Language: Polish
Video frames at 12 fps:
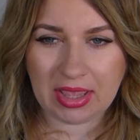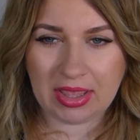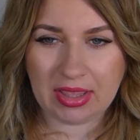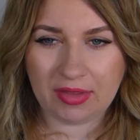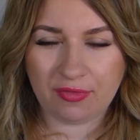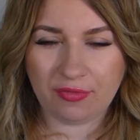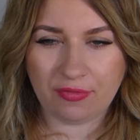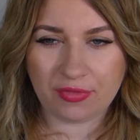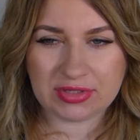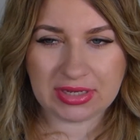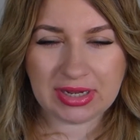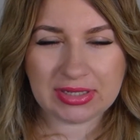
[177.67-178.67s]
E,
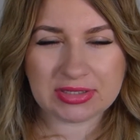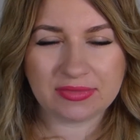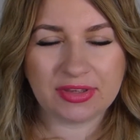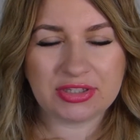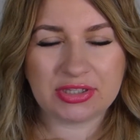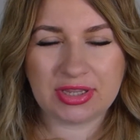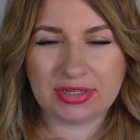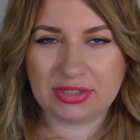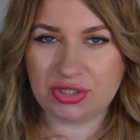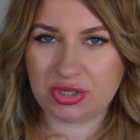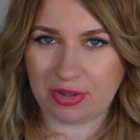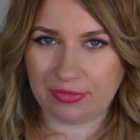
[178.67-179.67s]
serial nazywa się
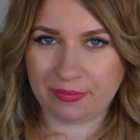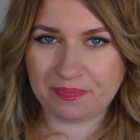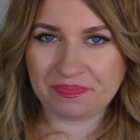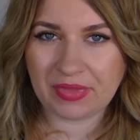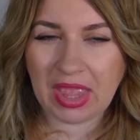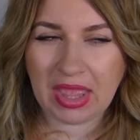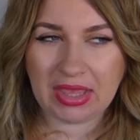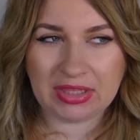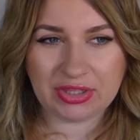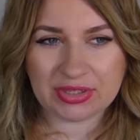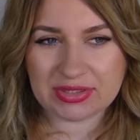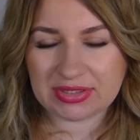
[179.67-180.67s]
Dirty John i
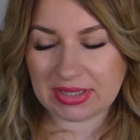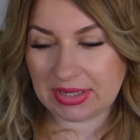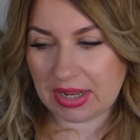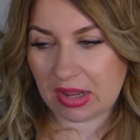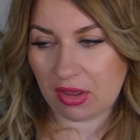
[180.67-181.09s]
to jest serial